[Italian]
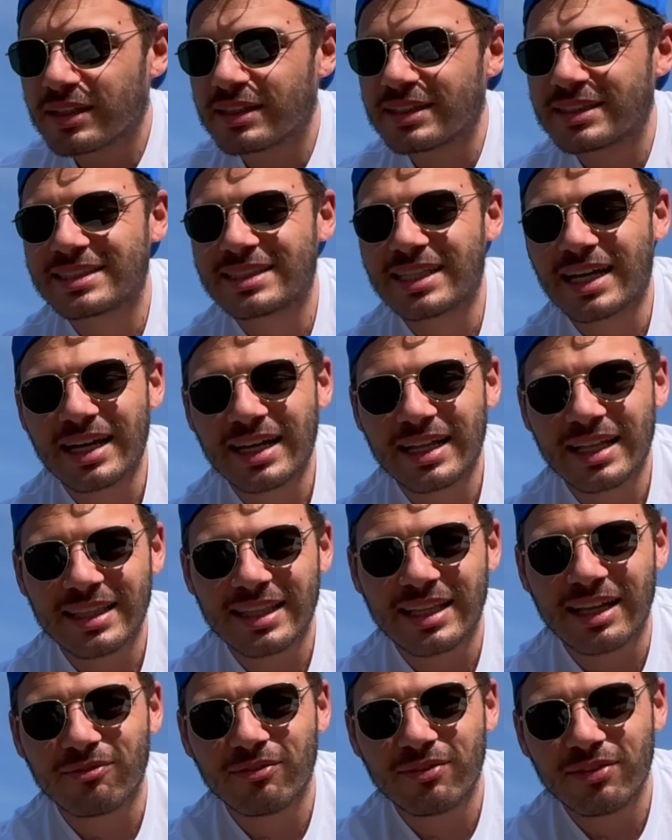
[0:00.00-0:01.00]
Sta
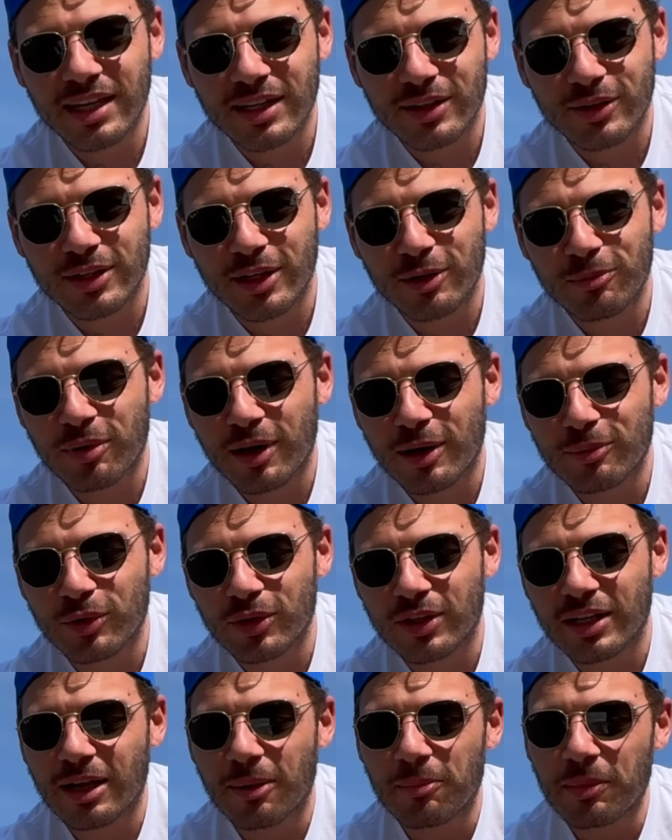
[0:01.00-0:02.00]
davvero nel palmo
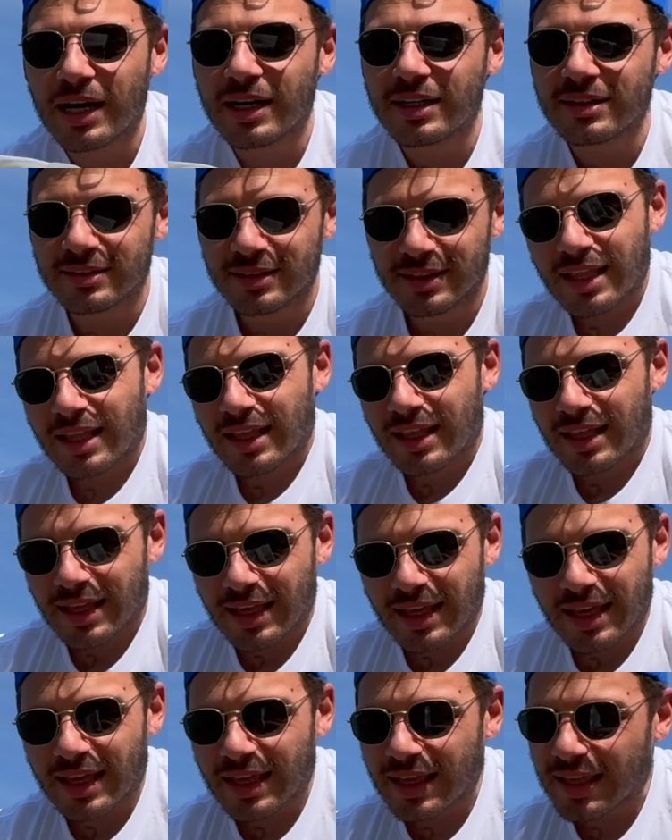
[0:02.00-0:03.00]
della mano
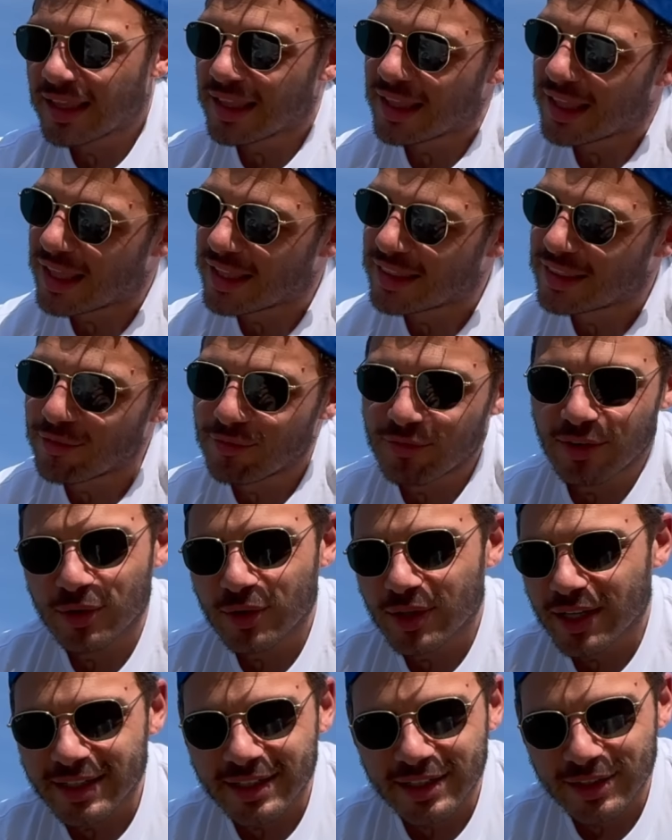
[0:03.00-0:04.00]
e è davvero
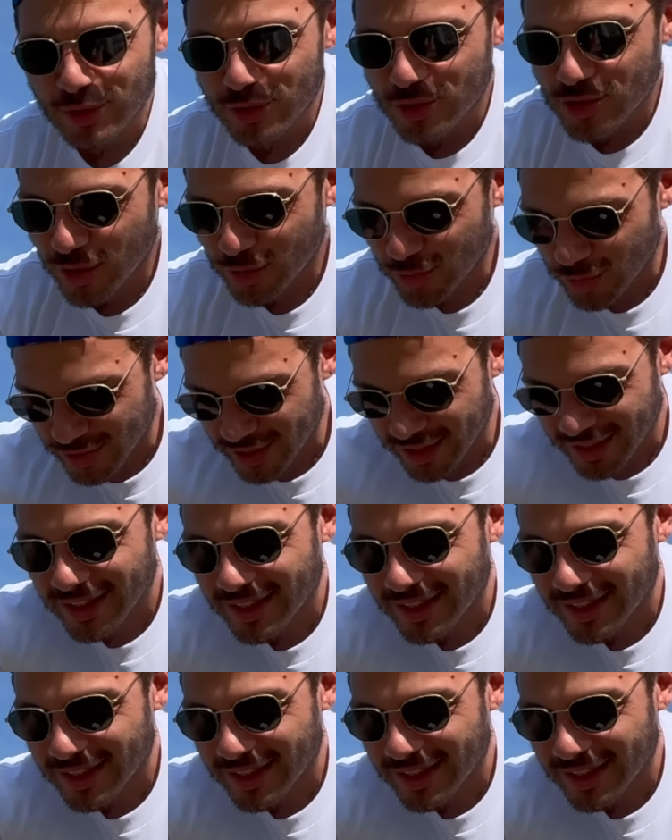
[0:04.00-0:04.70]
carino già così.